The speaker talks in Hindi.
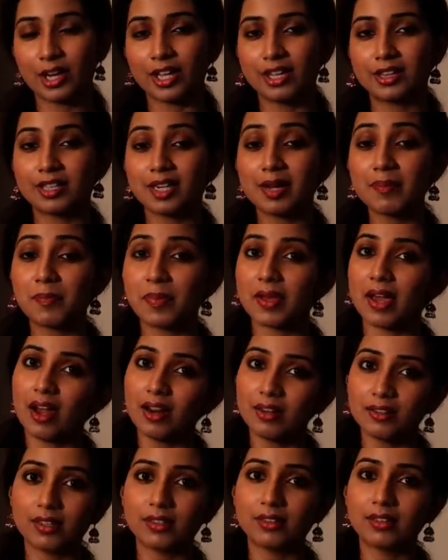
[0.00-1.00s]
इतना
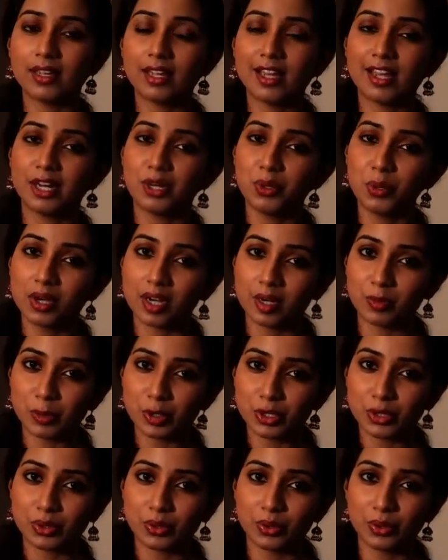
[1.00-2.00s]
प्यार देते हैं न्यू
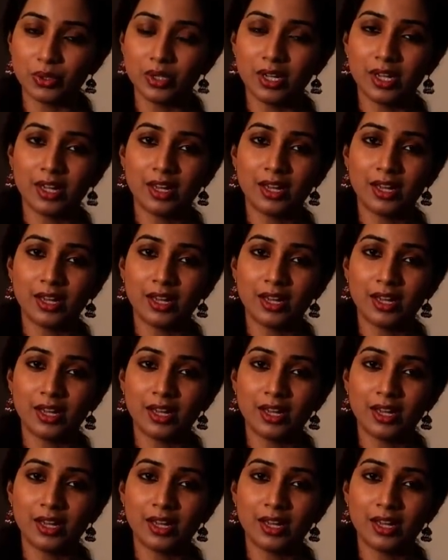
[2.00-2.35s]
कमर्स को